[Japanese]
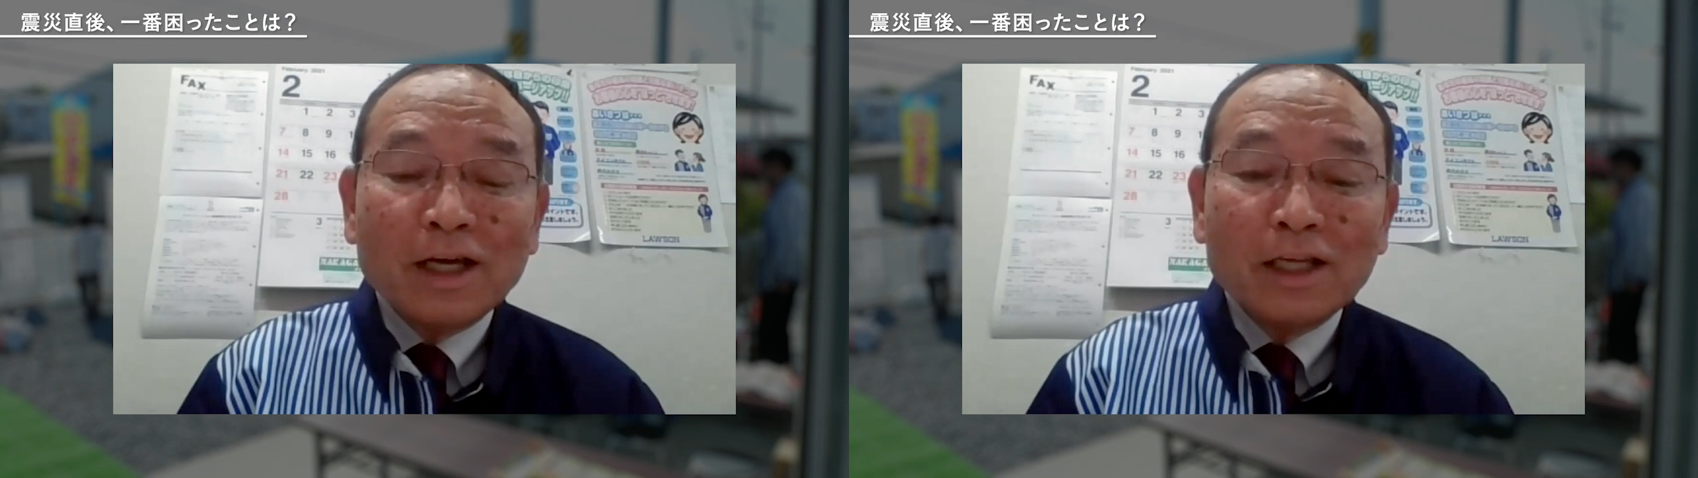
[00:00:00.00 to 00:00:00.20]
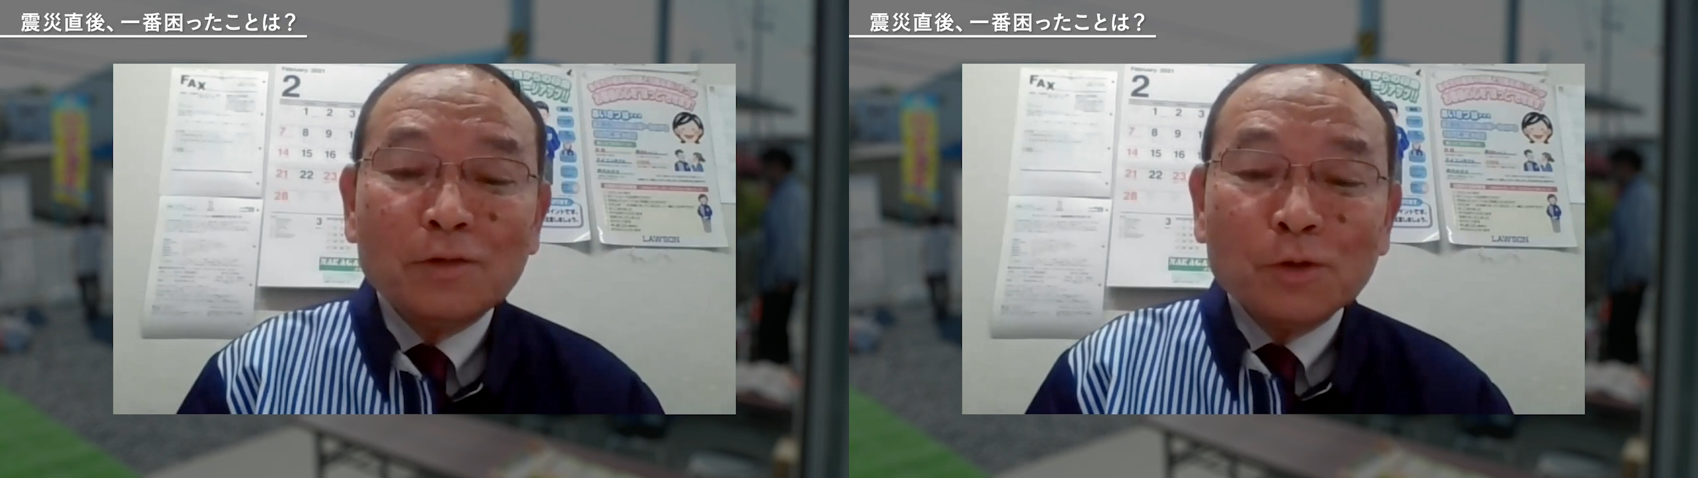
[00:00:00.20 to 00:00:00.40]

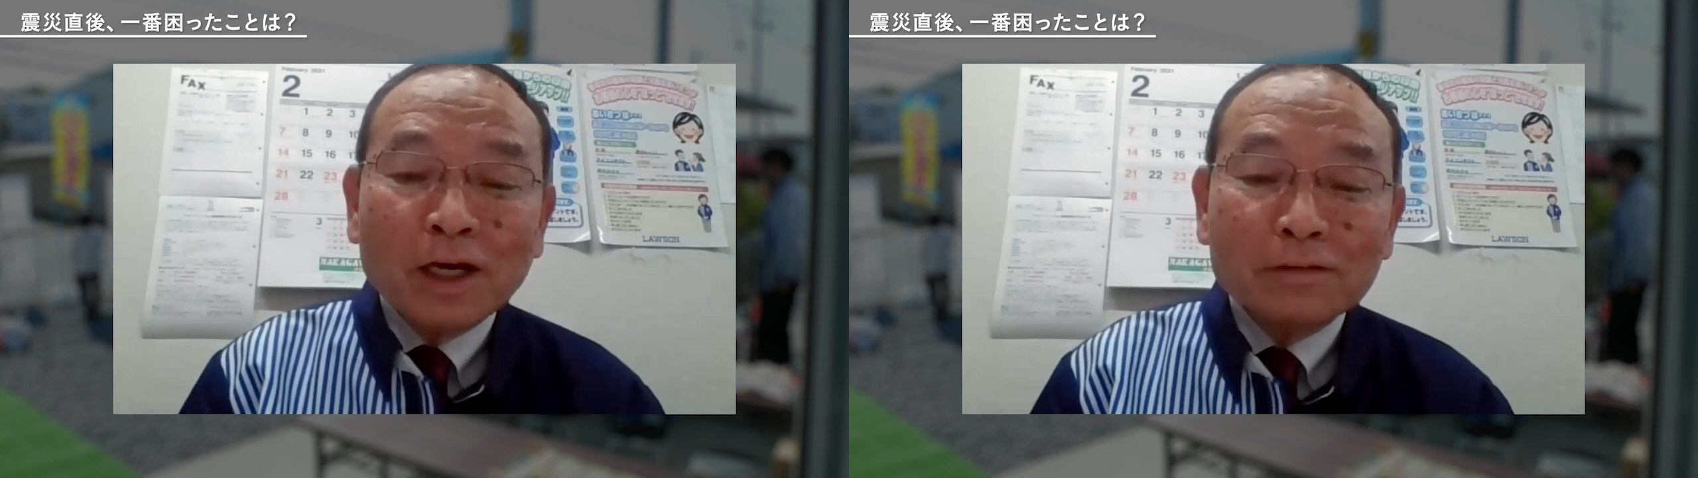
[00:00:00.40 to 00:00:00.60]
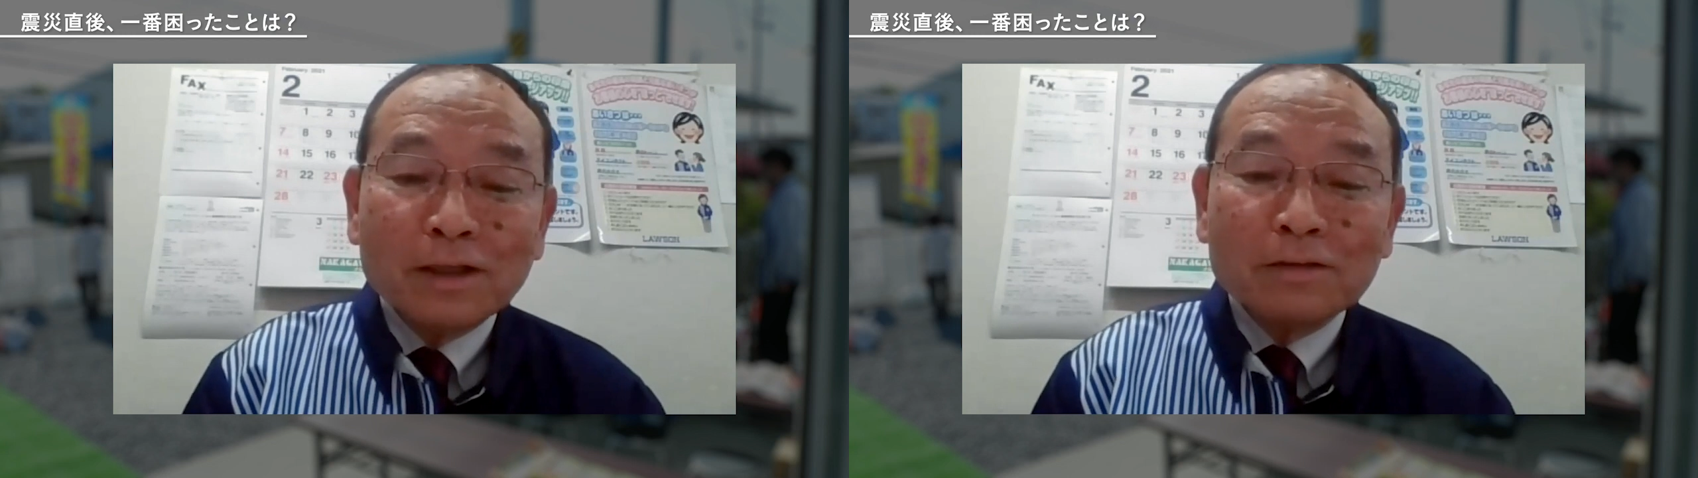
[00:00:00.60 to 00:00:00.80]
何
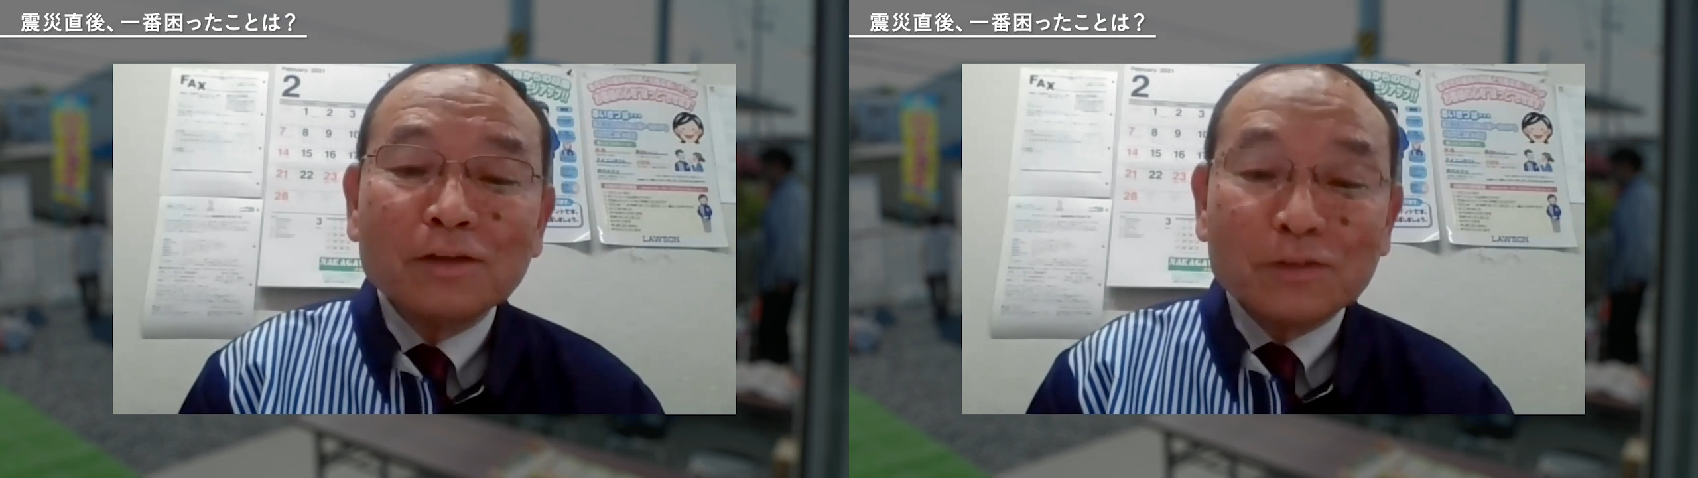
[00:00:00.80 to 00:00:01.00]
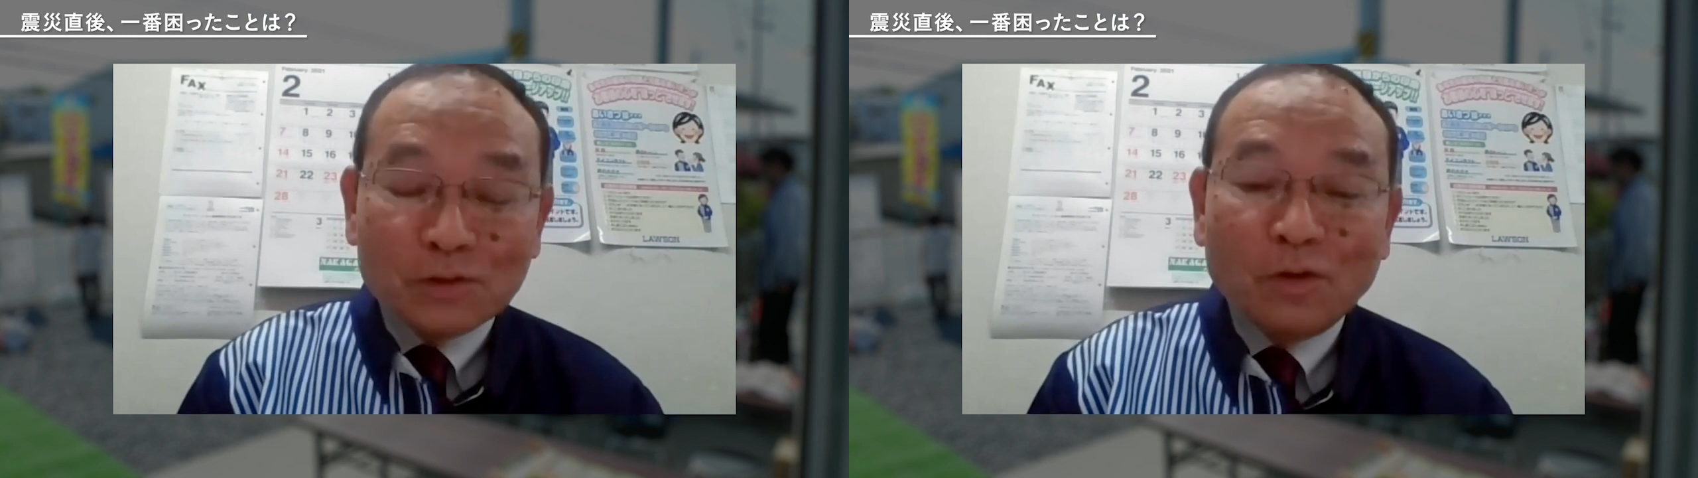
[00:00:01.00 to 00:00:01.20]
もなく
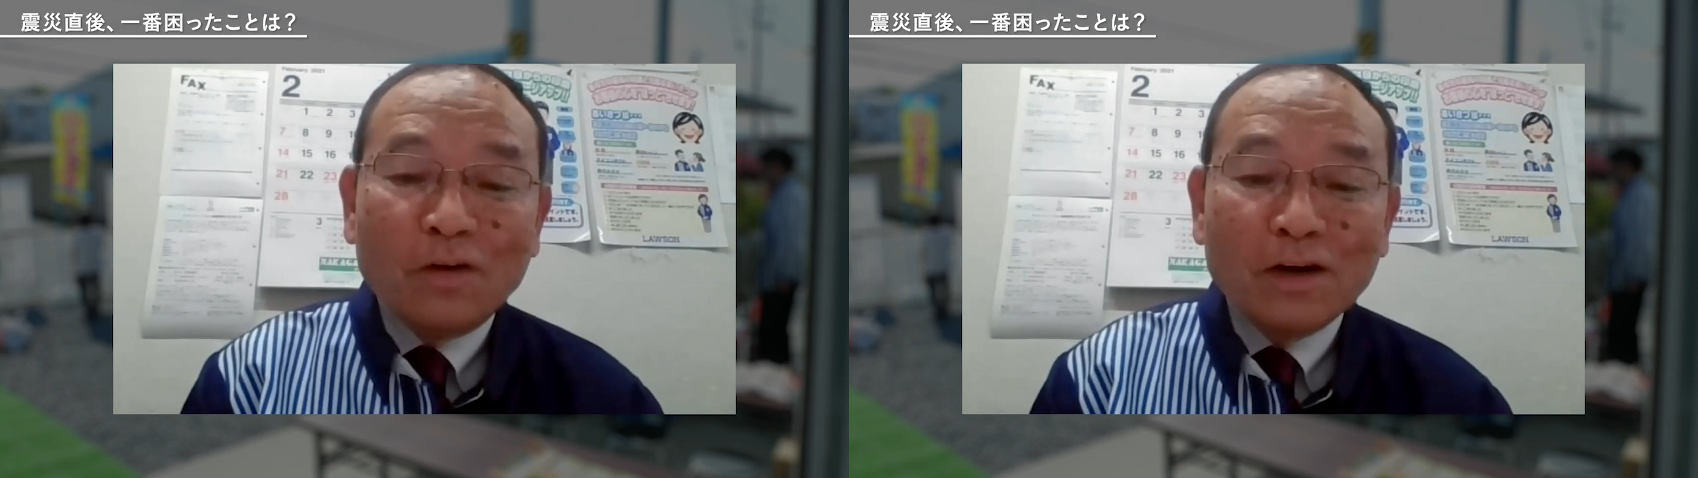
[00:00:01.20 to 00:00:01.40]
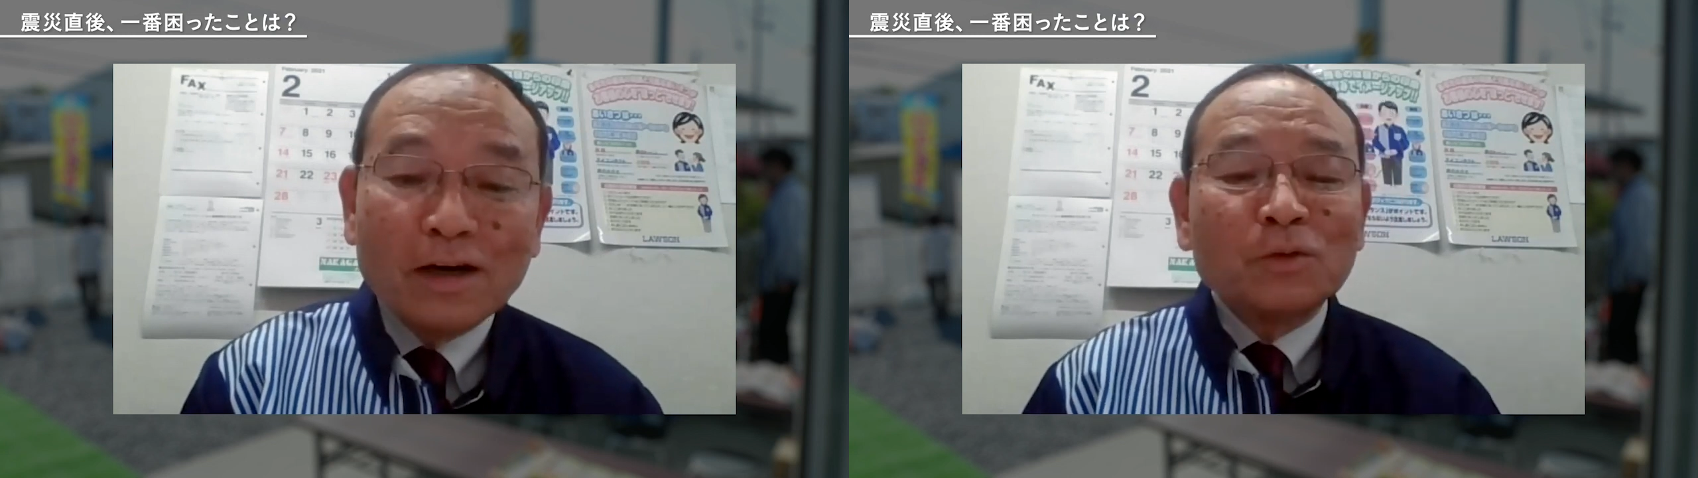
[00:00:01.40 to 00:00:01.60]
なるんですよ。